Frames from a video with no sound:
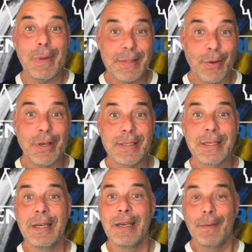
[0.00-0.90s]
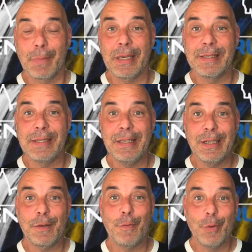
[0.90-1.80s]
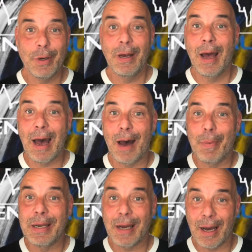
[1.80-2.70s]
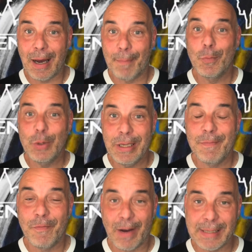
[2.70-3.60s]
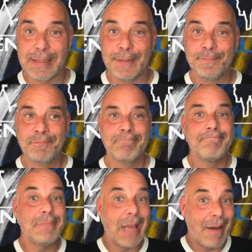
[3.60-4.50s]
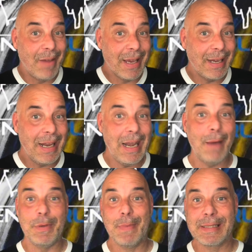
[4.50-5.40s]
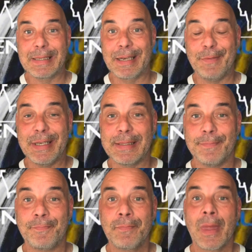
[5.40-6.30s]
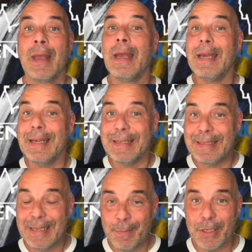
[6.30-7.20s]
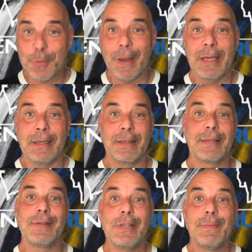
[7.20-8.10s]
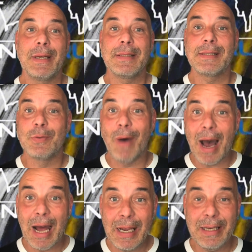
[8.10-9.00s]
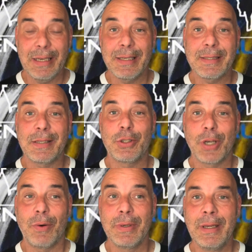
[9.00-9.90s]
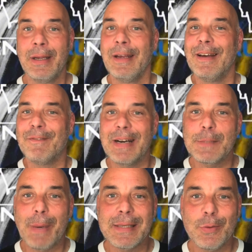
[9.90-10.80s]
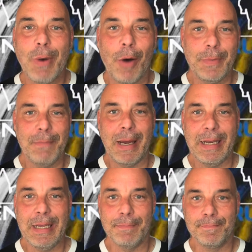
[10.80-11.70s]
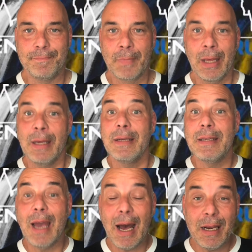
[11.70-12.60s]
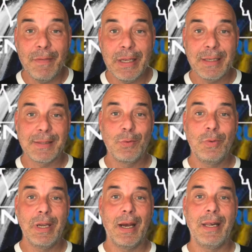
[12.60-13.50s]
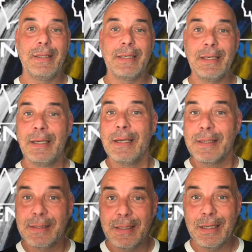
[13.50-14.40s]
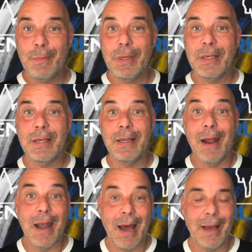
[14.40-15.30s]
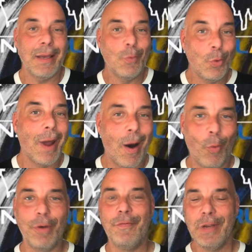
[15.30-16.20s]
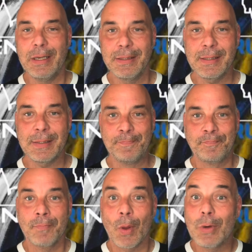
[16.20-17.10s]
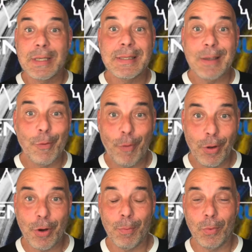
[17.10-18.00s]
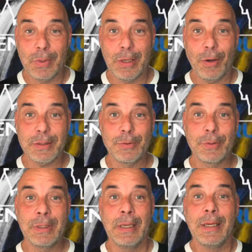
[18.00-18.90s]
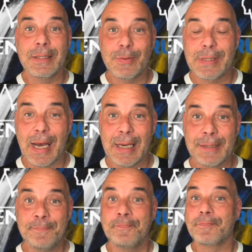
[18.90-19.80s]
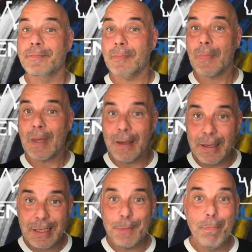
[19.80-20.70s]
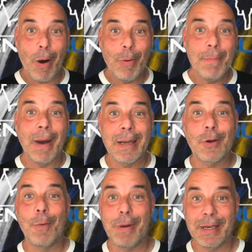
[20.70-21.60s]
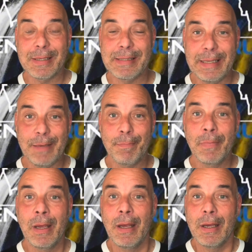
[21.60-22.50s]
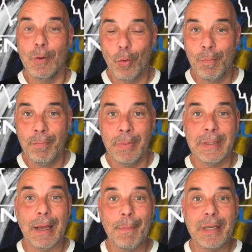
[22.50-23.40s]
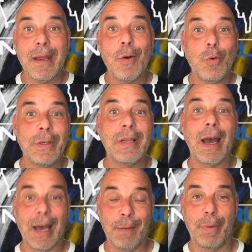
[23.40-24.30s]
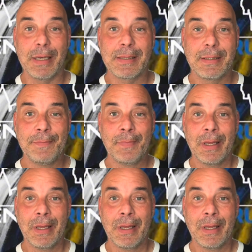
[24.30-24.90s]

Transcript: besonders prädestiniert für Arbeit am und im Wasser. Da wäre der Labi besser gewesen. Dementsprechend sollte man zuallererst schauen, was passt überhaupt in mein Leben. Die allerwenigsten Hundehalter sind nämlich in der Lage oder auch willens, und das ist auch vollkommen in Ordnung, zu sagen, ich baue mein komplettes Leben um, damit der Hund da reinpasst.